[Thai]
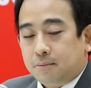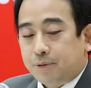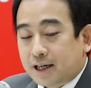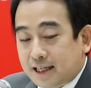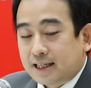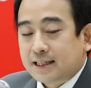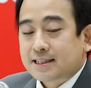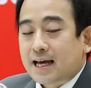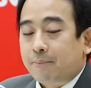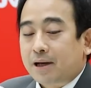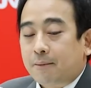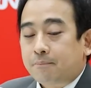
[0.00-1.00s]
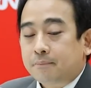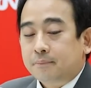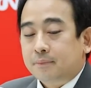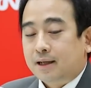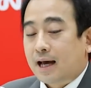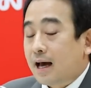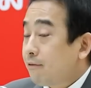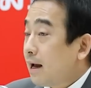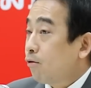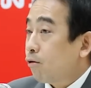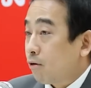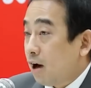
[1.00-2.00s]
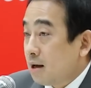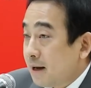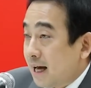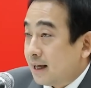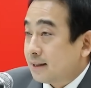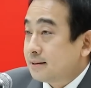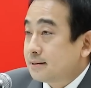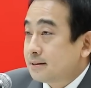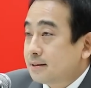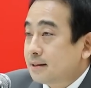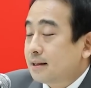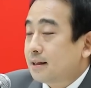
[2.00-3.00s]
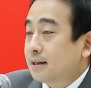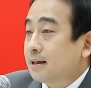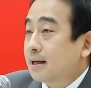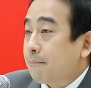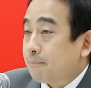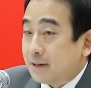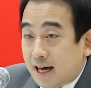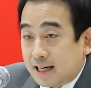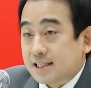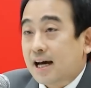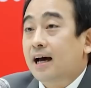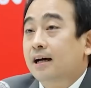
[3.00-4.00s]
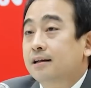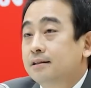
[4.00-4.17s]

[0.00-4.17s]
ประเด็นที่สามครับค่าแรงหกร้อยบาท กับนายจ้าง